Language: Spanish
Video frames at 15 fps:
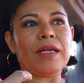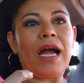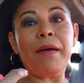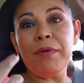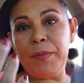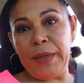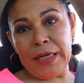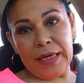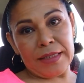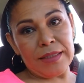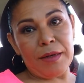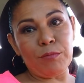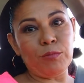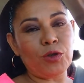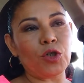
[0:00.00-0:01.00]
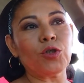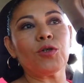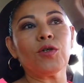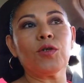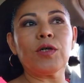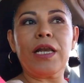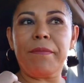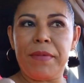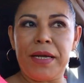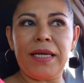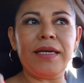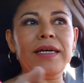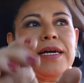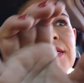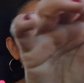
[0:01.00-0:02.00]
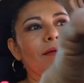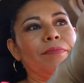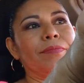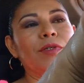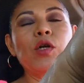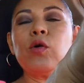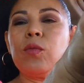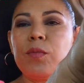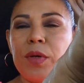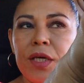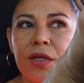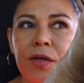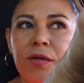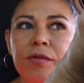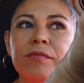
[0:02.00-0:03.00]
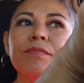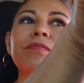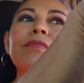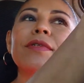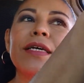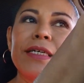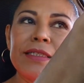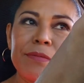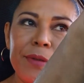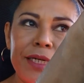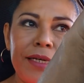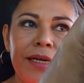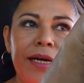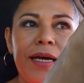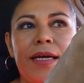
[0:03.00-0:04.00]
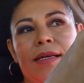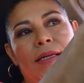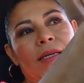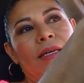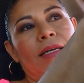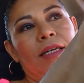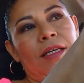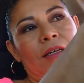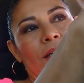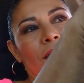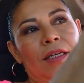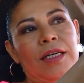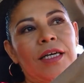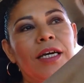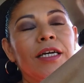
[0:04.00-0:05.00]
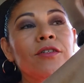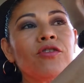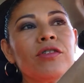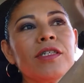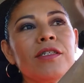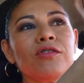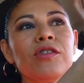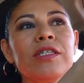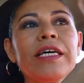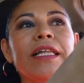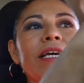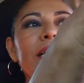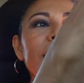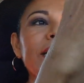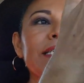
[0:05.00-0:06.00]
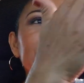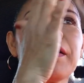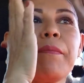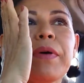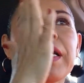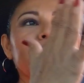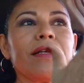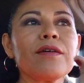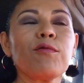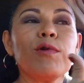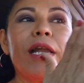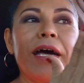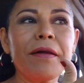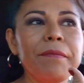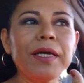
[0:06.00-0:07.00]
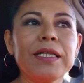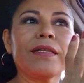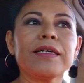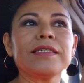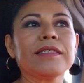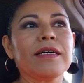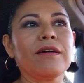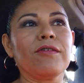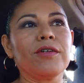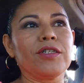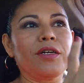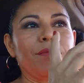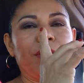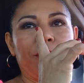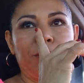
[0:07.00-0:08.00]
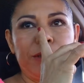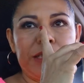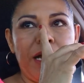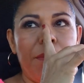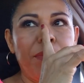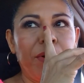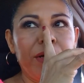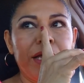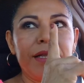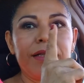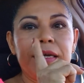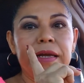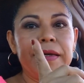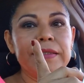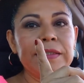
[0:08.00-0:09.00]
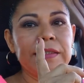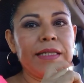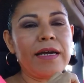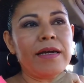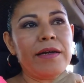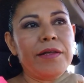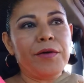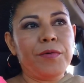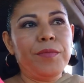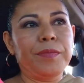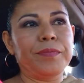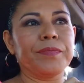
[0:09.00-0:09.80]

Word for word: a mí me encanta mucho la manejada. Lo mío es manejar. Entonces sucede que este, particularmente este coche me gusta porque tiene estéreo